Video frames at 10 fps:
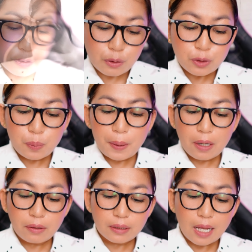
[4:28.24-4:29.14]
For those who pay
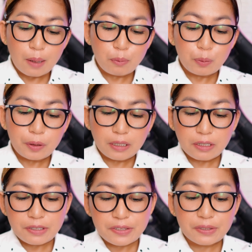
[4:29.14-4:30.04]
on time, we will
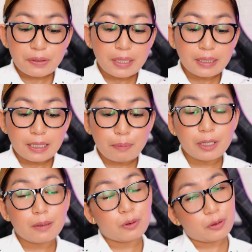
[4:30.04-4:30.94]
increase the credit
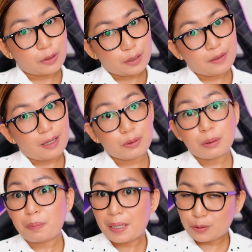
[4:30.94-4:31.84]
limit up to
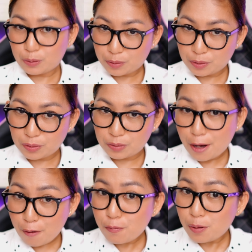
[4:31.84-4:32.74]
30,000 pesos.
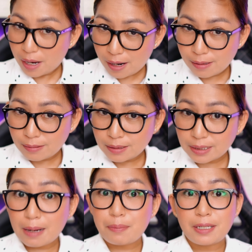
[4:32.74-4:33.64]
Careful ha!
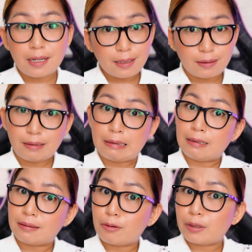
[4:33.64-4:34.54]
Sabi nila,
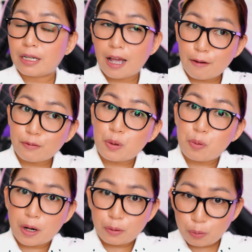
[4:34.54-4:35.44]
i-delete daw nila after
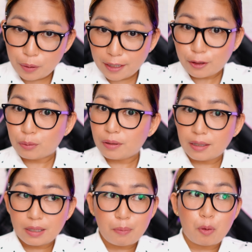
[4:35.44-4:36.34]
one week yung
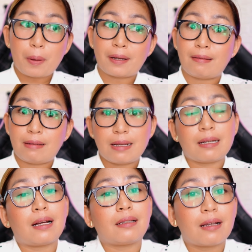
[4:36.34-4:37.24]
data mo pag hindi
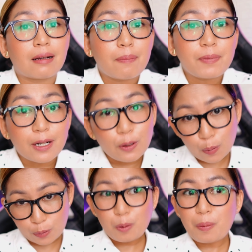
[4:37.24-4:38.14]
ka nakatanggap ng
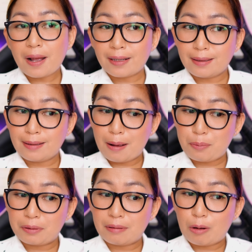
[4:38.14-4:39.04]
loan. Pero bakit
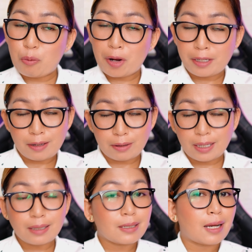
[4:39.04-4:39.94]
inabot no ng one year
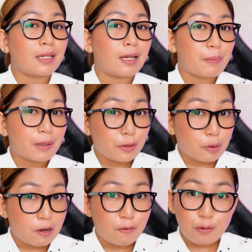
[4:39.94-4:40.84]
na? Sa kanila pa rin
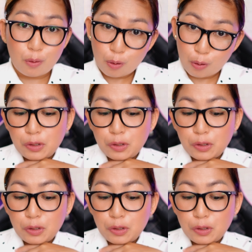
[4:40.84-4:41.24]
yung info ko.